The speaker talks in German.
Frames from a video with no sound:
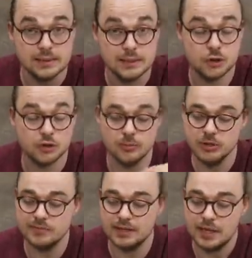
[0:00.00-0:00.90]
Die Stücke
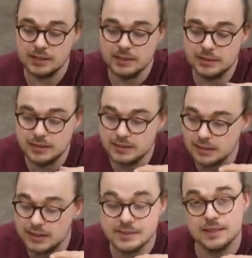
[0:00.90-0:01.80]
müssen wir gleich an der
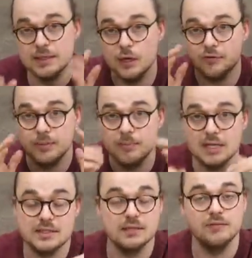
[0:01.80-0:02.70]
Tischkreissäge auf den
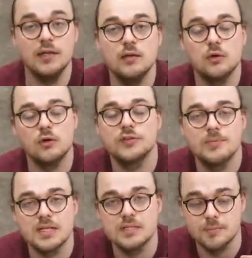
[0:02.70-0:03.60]
passenden Winkel und auf die
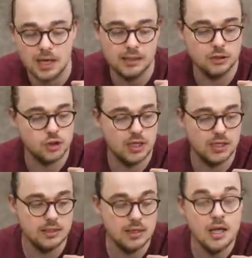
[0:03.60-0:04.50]
passende Breite
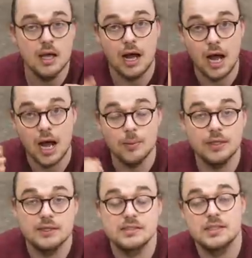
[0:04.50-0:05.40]
schneiden. Aber
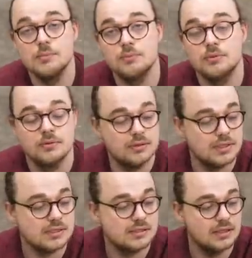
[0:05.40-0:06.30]
das Tipp,
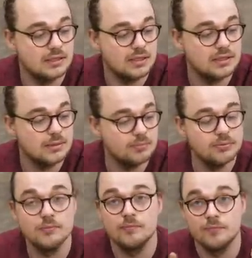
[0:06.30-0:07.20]
das, der, der Tipp,
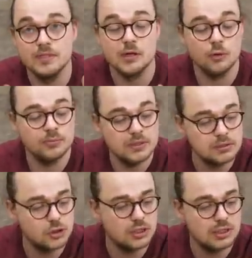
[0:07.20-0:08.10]
wie es auch im
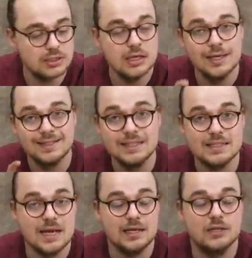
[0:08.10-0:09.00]
Titel steht. Den
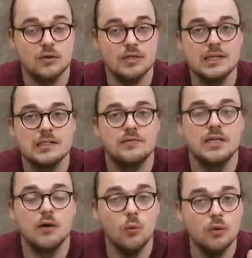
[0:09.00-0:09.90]
zeige ich euch jetzt, wie
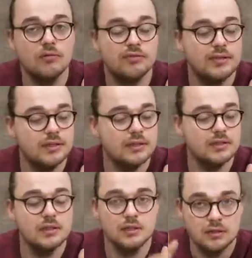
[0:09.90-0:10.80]
ihr ohne
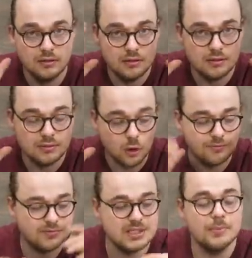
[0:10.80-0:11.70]
viel
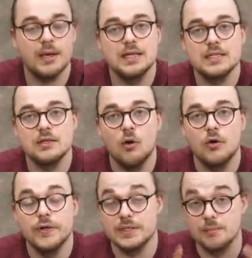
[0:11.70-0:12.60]
Kopfzerbrechen
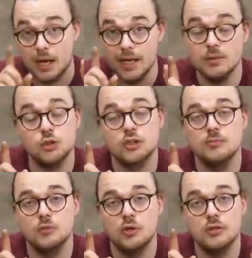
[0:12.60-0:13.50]
euch die Breite
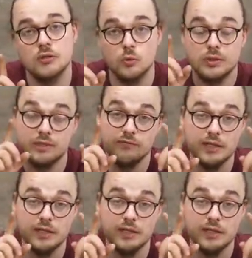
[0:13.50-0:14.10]
bestimmen könnt und den